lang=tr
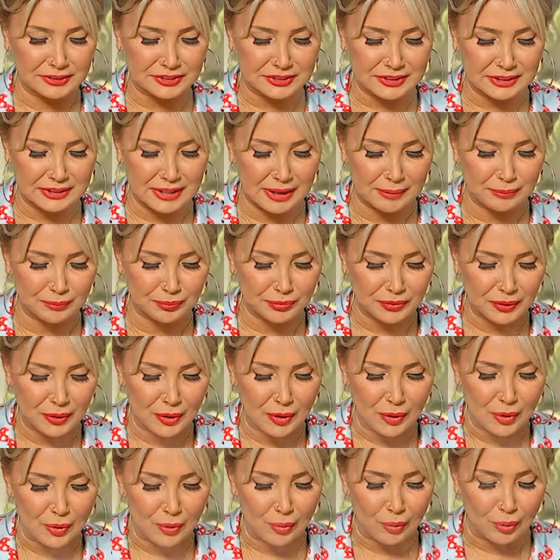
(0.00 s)
Bir iç, iç
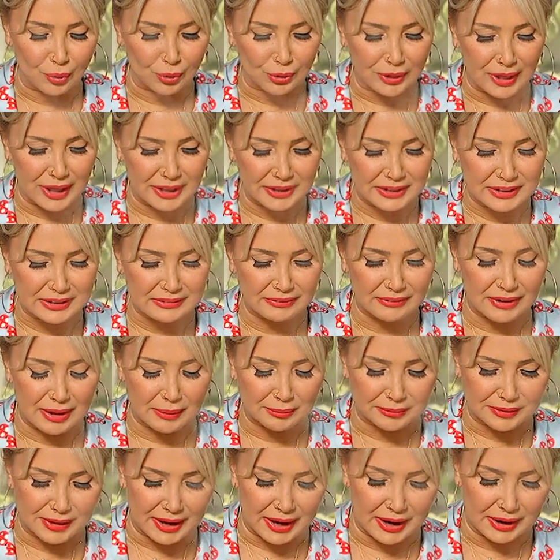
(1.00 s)
bakayım nasıl olacak. Olay
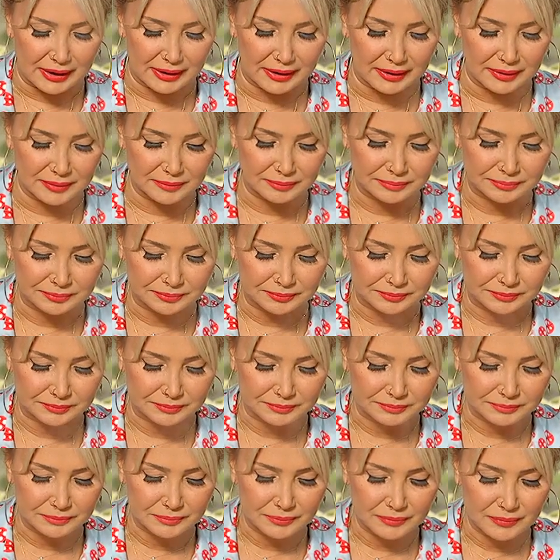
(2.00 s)
kıvam yani. Senin
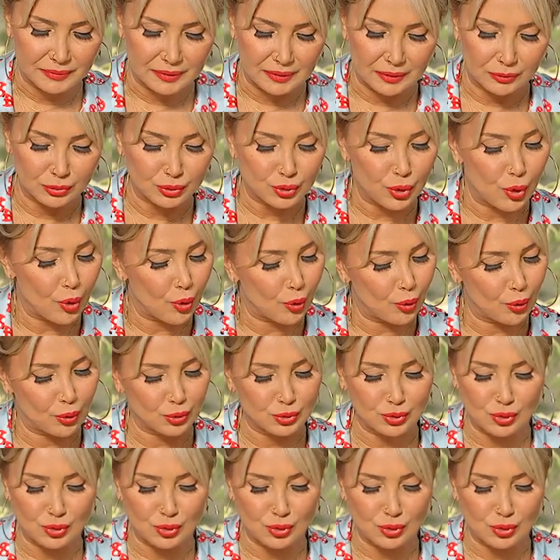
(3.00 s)
istediğin kıvam olmuş ama değil mi?